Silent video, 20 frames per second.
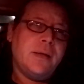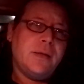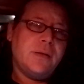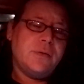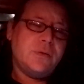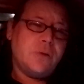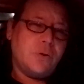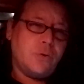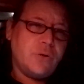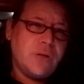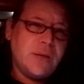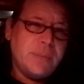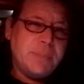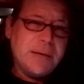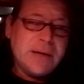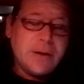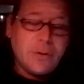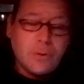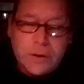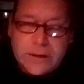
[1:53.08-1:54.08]
Sono dei
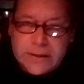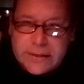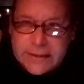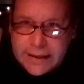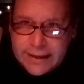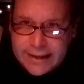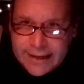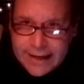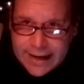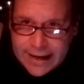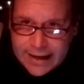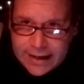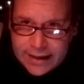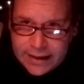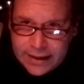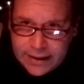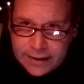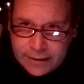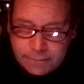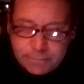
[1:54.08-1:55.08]
piccoli
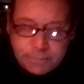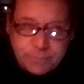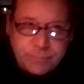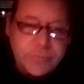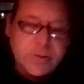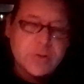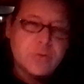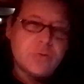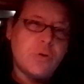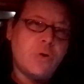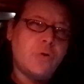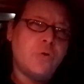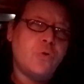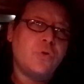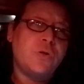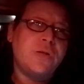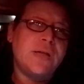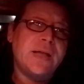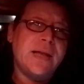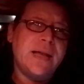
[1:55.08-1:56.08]
segnali,
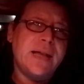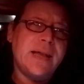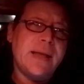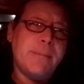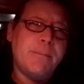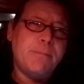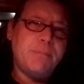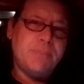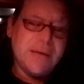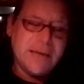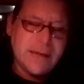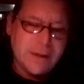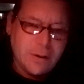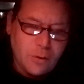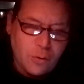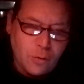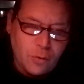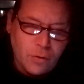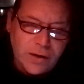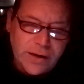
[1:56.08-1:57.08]
sono delle
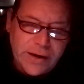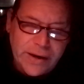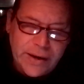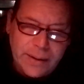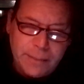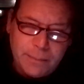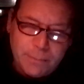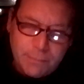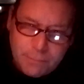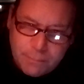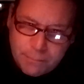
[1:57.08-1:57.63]
piccole